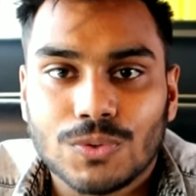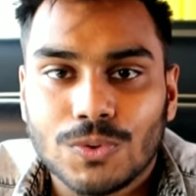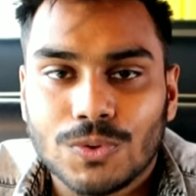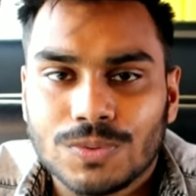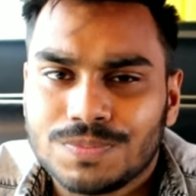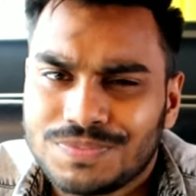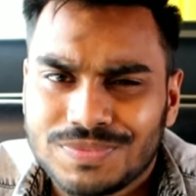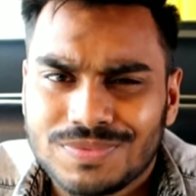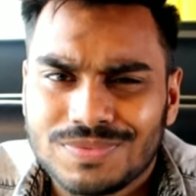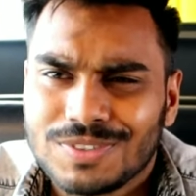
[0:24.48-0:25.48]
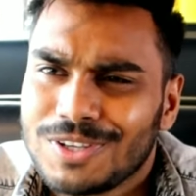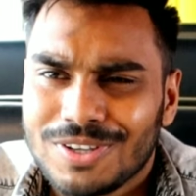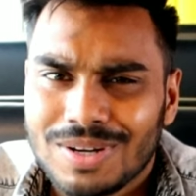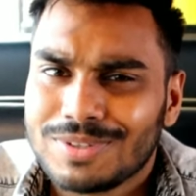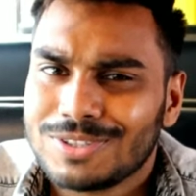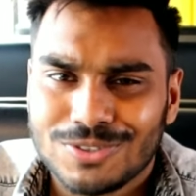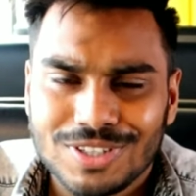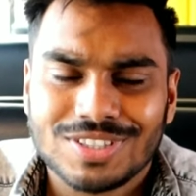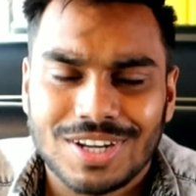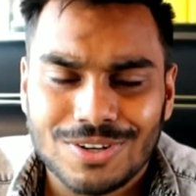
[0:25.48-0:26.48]
তো সেই জন্য আমার
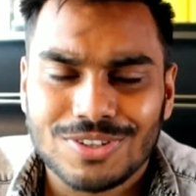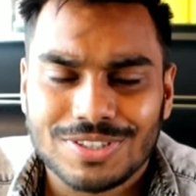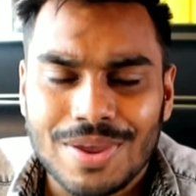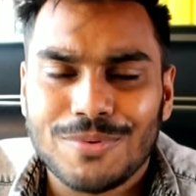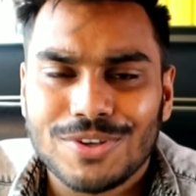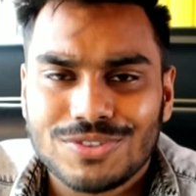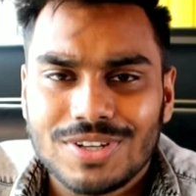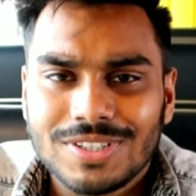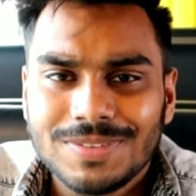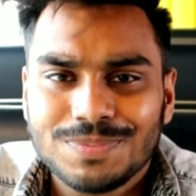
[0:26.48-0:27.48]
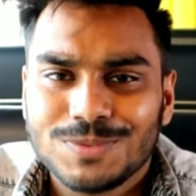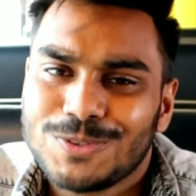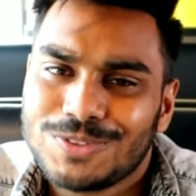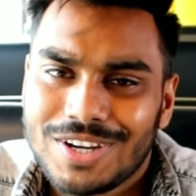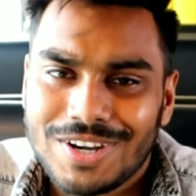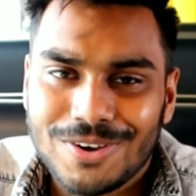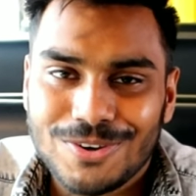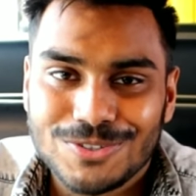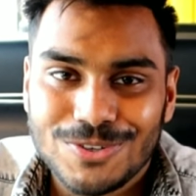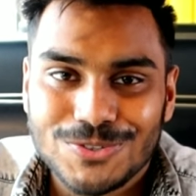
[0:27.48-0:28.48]
চলেছেন আসছেন টেম্পো রেস্টুরেন্টে তো দেরি না
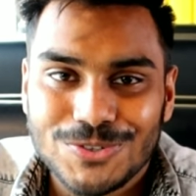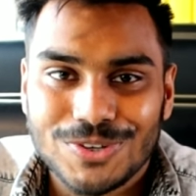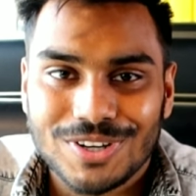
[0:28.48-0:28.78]
করে চলুন শুরু